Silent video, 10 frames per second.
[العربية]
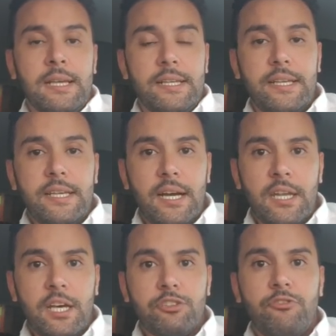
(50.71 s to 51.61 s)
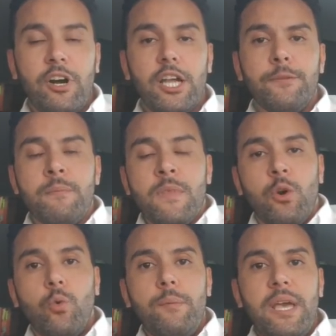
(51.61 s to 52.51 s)
للأطفال
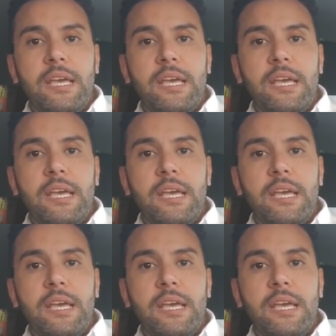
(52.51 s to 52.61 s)
وما